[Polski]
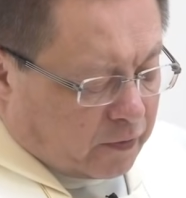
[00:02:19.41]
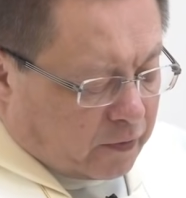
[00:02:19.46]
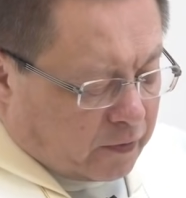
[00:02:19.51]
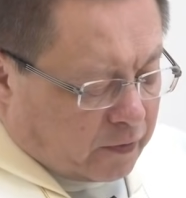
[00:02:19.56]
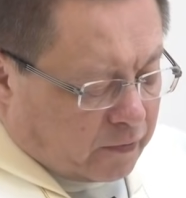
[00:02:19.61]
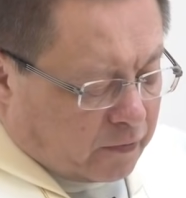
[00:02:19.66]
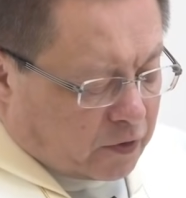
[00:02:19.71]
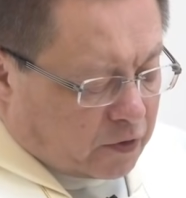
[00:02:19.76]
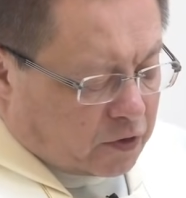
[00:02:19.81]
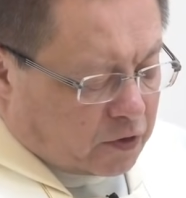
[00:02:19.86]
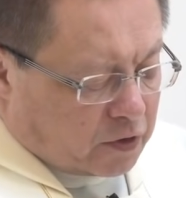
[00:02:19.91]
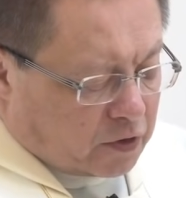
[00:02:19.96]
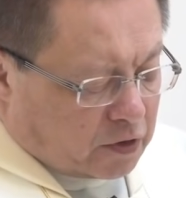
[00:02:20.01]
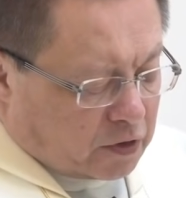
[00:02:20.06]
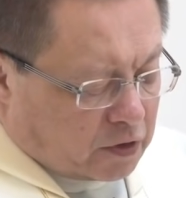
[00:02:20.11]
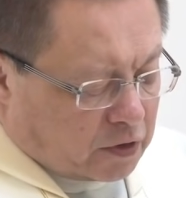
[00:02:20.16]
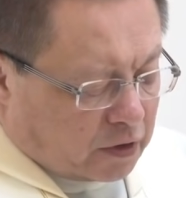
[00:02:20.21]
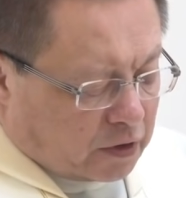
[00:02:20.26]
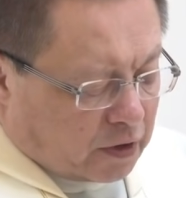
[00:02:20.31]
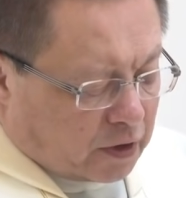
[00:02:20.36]
widzi
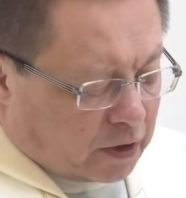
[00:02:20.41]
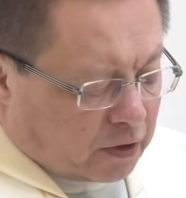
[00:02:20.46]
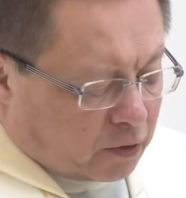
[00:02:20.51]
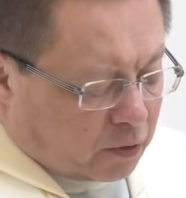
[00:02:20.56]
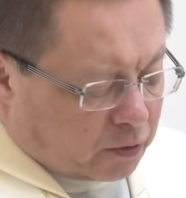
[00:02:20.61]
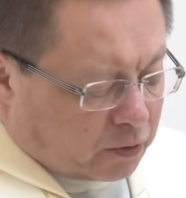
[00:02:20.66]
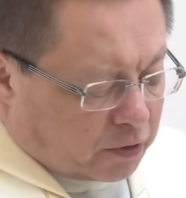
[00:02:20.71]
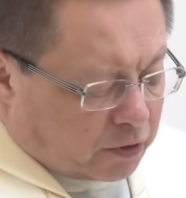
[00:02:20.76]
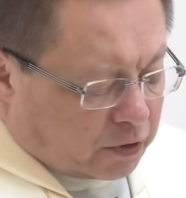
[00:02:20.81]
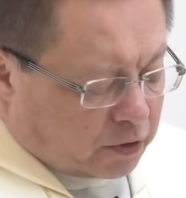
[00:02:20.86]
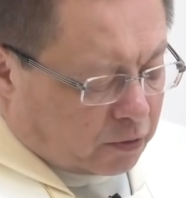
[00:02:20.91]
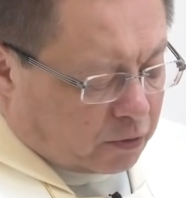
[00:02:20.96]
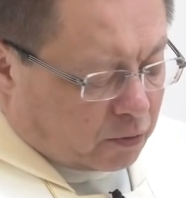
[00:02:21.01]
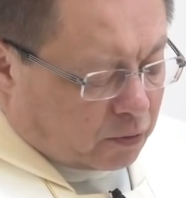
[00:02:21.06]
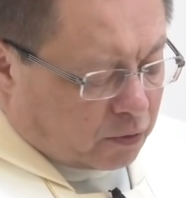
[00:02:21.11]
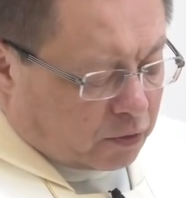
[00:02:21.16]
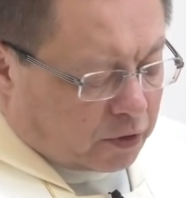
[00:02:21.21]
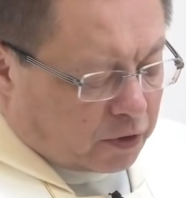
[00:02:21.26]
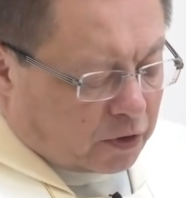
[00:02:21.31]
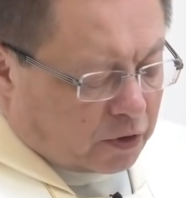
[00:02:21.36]
ich jako tych,
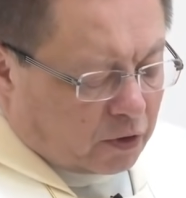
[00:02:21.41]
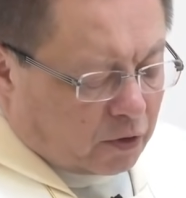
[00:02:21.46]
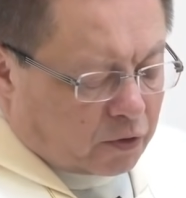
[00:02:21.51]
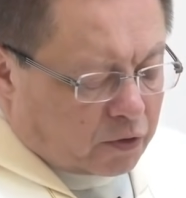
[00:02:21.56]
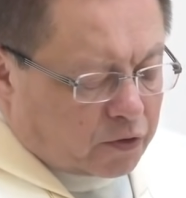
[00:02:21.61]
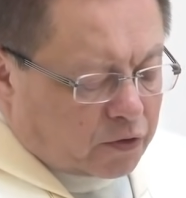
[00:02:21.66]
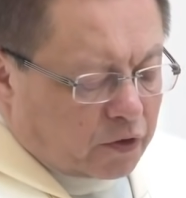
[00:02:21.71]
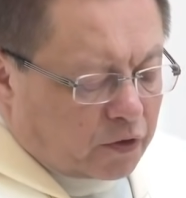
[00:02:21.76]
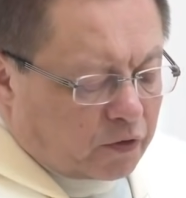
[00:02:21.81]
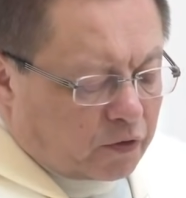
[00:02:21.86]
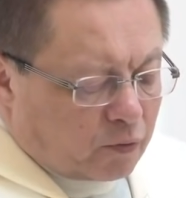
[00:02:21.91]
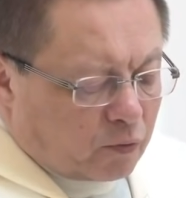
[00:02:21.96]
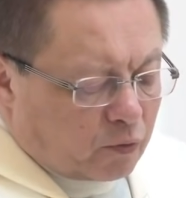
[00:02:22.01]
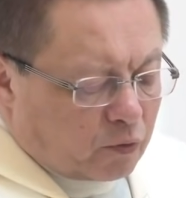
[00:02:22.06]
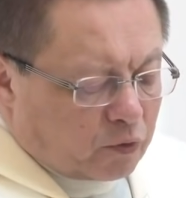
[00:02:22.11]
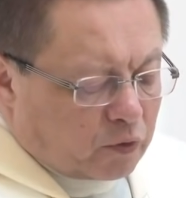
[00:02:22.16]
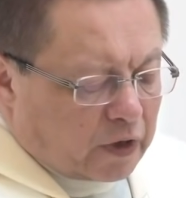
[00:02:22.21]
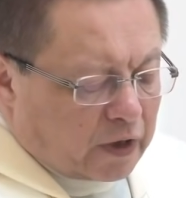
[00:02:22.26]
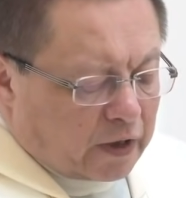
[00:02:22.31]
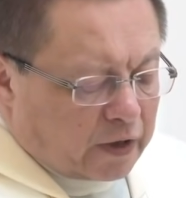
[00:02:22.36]
których Ojciec mu
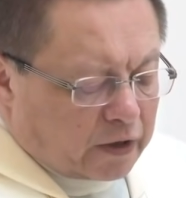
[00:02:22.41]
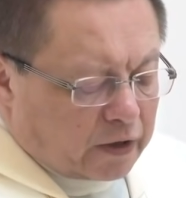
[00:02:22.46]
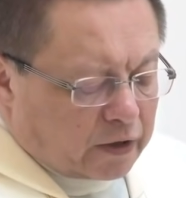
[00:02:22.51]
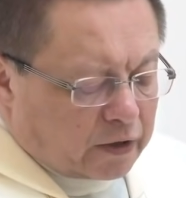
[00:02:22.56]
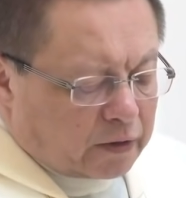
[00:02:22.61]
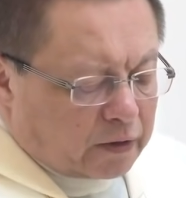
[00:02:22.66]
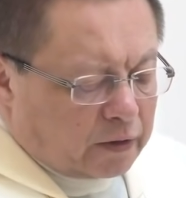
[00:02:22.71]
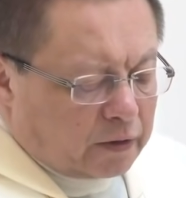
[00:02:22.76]
daje.